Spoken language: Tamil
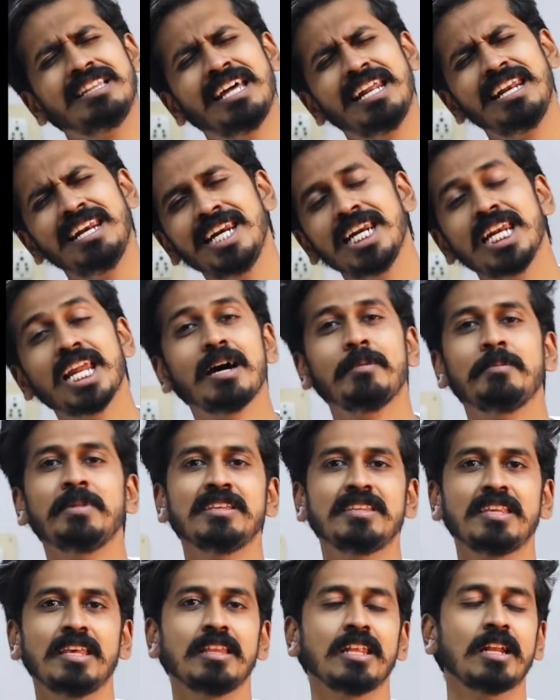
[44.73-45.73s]
இது எல்லாமே
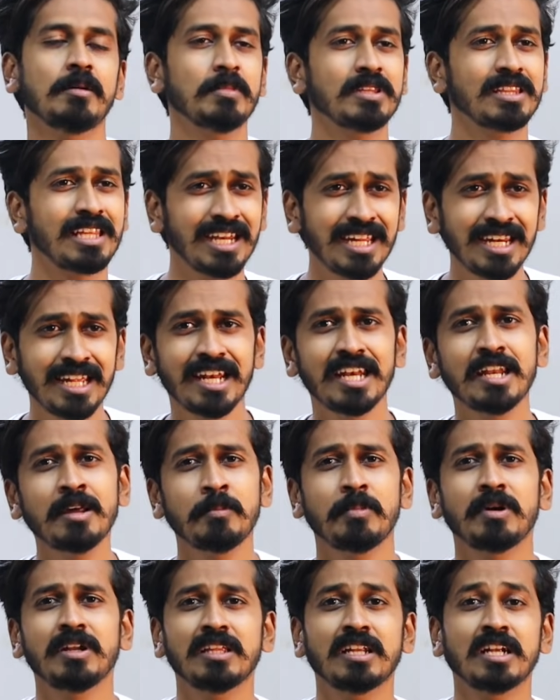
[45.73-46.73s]
சேர்ந்து நம்ம தலையில் என்ன
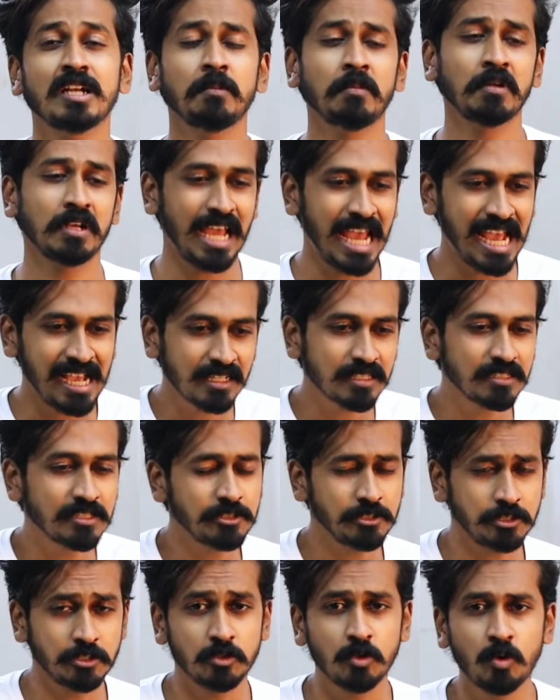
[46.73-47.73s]
பண்ணுதுன்னா நமக்கு
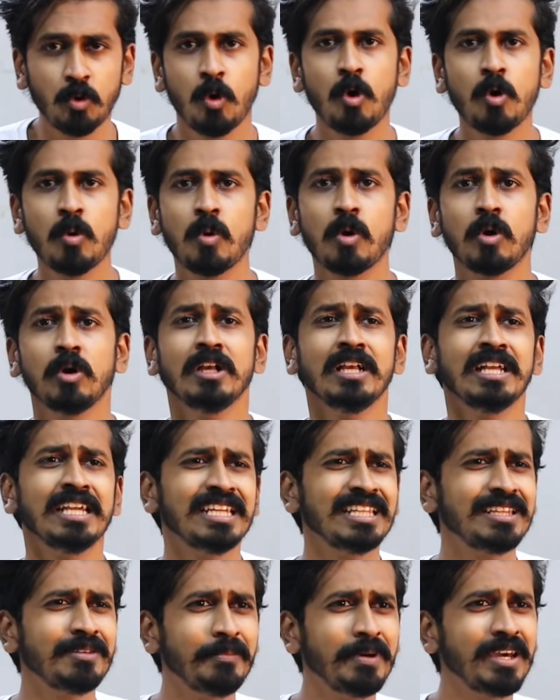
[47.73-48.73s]
ஆங்ஸிட்டி கோவம்
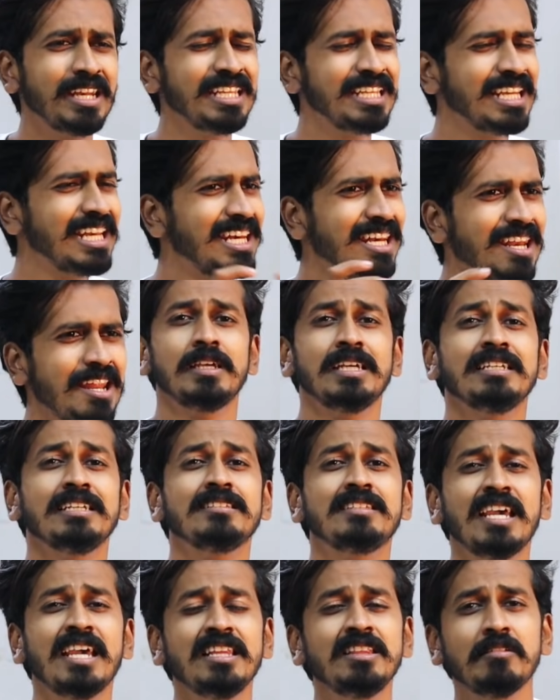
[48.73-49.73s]
இது மாதிரி எல்லாமே
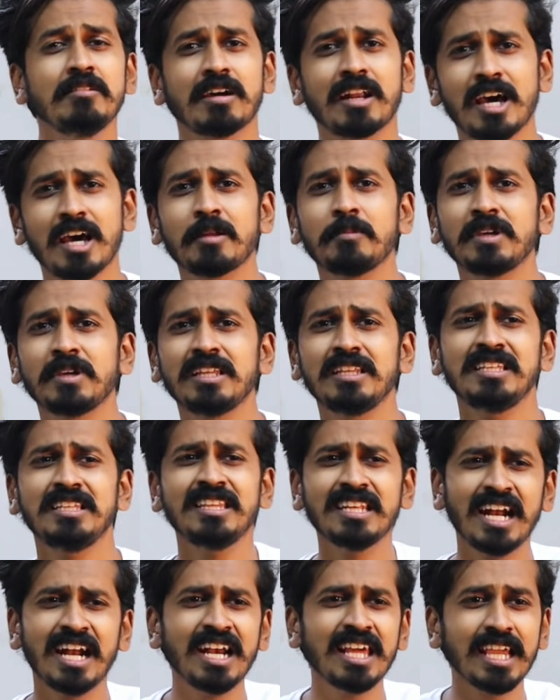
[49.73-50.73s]
சேர்ந்து வர ஆரம்பிக்குது
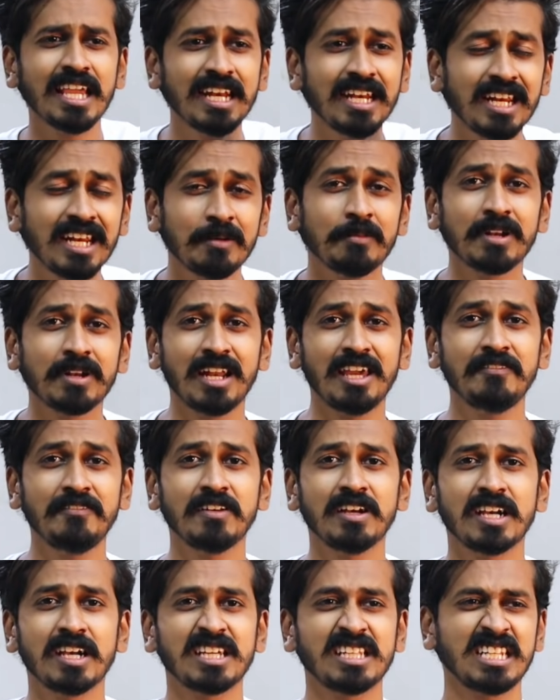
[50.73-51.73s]
இதனால் என்ன நம்ம
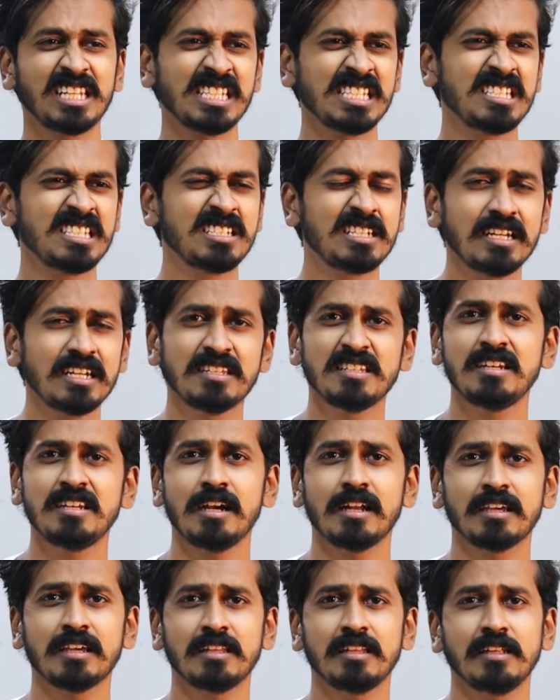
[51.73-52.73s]
லைஃப்பில் நடக்குதுன்னா ஸ்ட்ரெஸ்
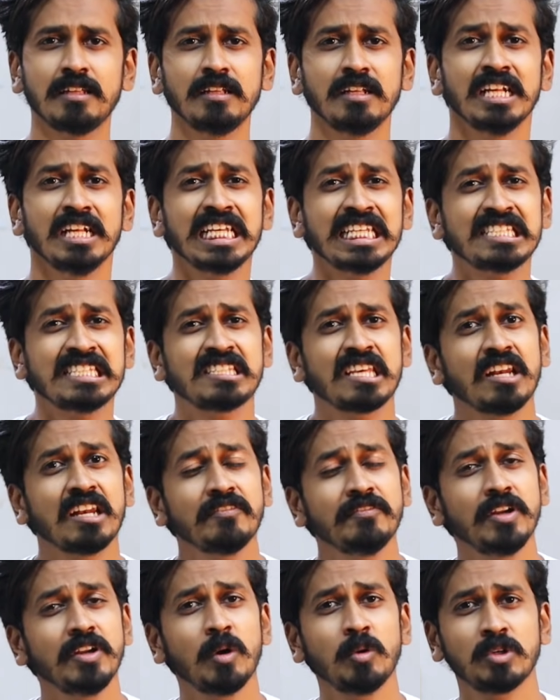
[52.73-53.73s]
நடக்குது
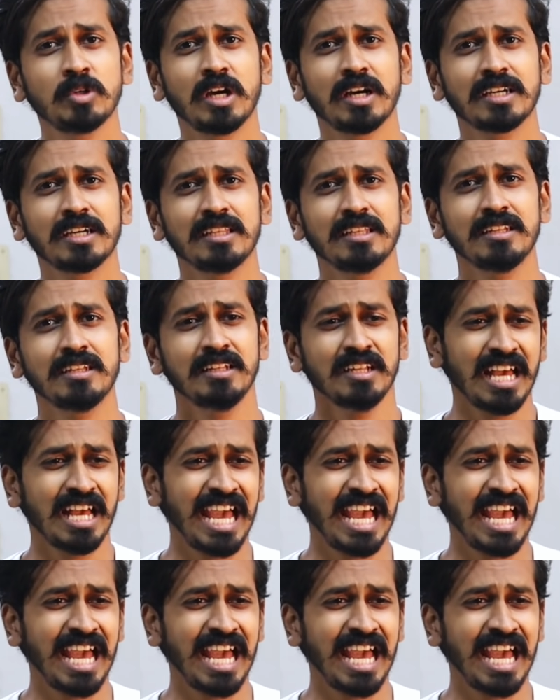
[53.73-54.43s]
செல்ஃப் டவுட் ஆகுது